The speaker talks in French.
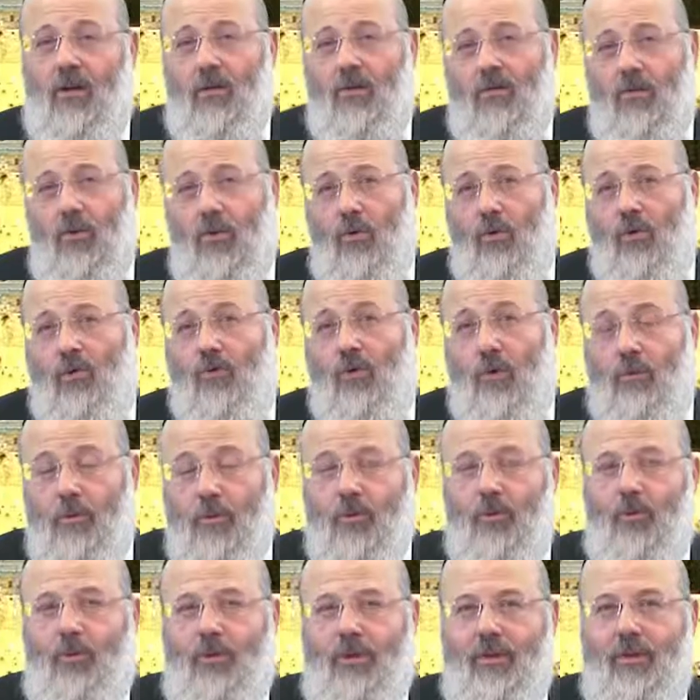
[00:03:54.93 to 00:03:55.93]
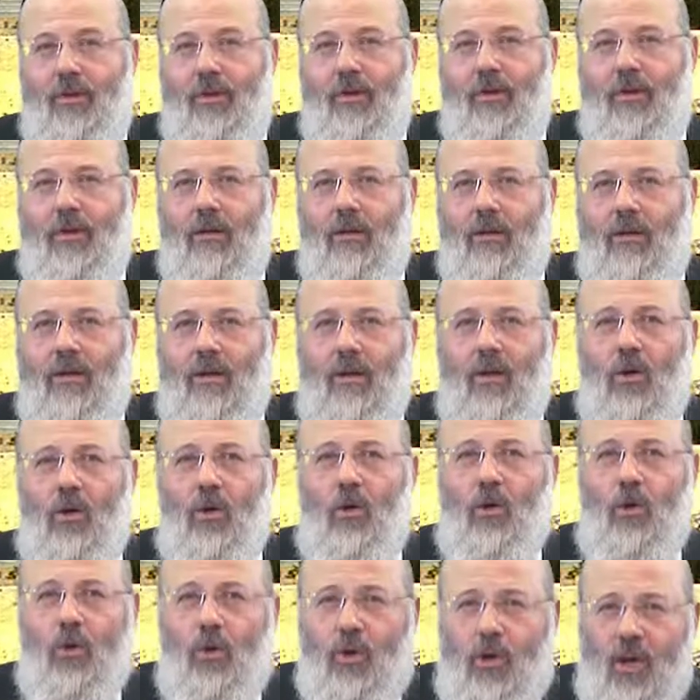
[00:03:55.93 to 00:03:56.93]
Donc je me suis dit,
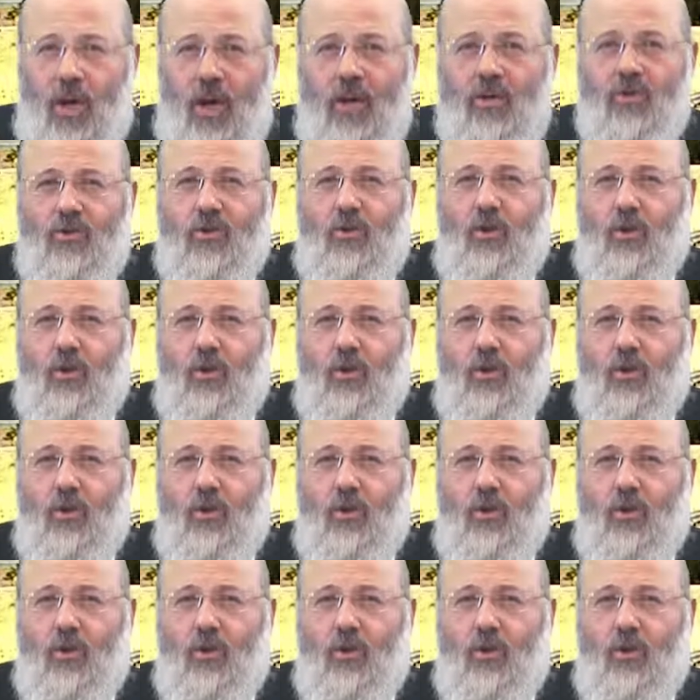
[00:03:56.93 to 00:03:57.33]
qu'est-ce